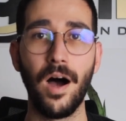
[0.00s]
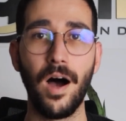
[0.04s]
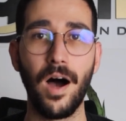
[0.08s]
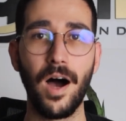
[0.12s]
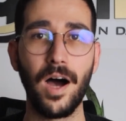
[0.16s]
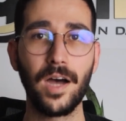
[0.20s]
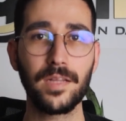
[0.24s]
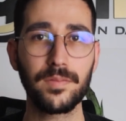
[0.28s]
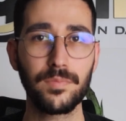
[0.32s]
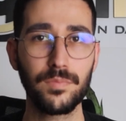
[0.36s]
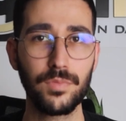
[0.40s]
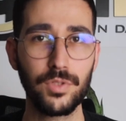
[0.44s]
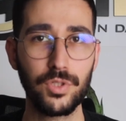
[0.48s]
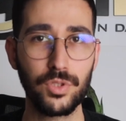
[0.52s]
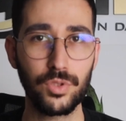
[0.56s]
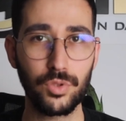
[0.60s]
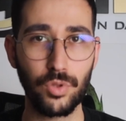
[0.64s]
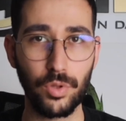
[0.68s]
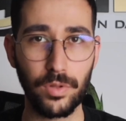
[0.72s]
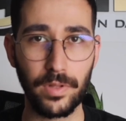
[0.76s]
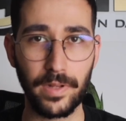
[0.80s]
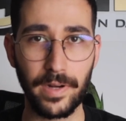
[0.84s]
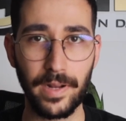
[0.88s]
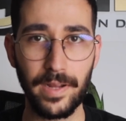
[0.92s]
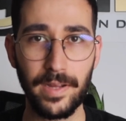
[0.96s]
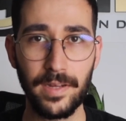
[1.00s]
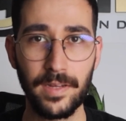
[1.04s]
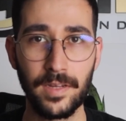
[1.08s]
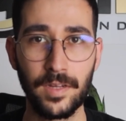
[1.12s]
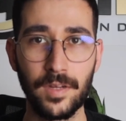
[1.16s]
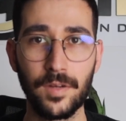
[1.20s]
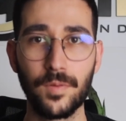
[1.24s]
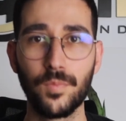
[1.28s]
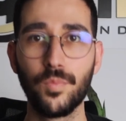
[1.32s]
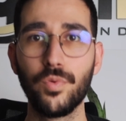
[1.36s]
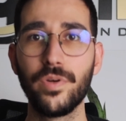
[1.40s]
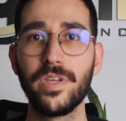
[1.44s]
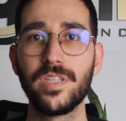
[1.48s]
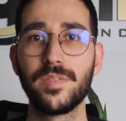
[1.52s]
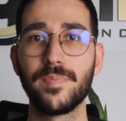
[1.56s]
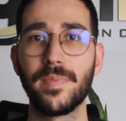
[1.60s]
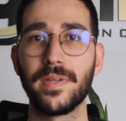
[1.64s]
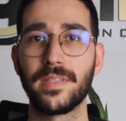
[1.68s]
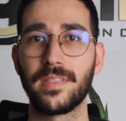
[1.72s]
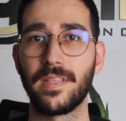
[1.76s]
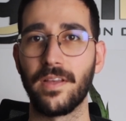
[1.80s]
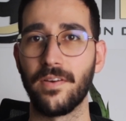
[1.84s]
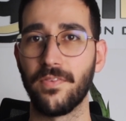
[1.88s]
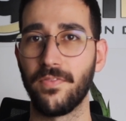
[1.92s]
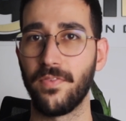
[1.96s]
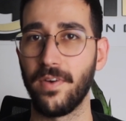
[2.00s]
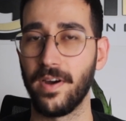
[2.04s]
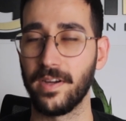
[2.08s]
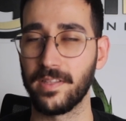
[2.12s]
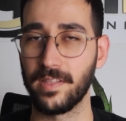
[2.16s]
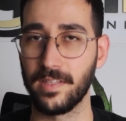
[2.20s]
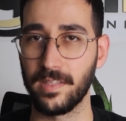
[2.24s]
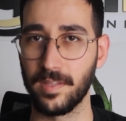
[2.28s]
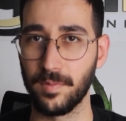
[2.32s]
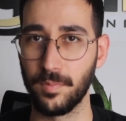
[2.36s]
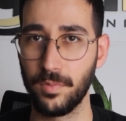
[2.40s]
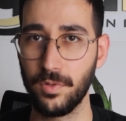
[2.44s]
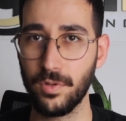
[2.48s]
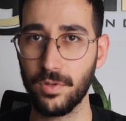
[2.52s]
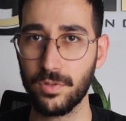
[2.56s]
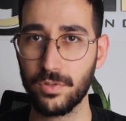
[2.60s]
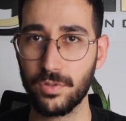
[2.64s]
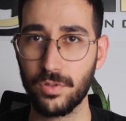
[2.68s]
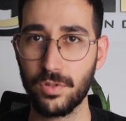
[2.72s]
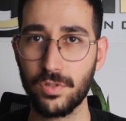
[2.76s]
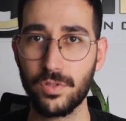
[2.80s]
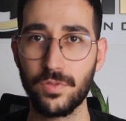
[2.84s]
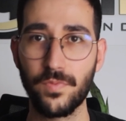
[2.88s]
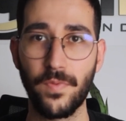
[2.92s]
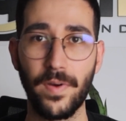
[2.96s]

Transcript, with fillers: 60 dolara bu hizmetten faydalanabiliyorsunuz.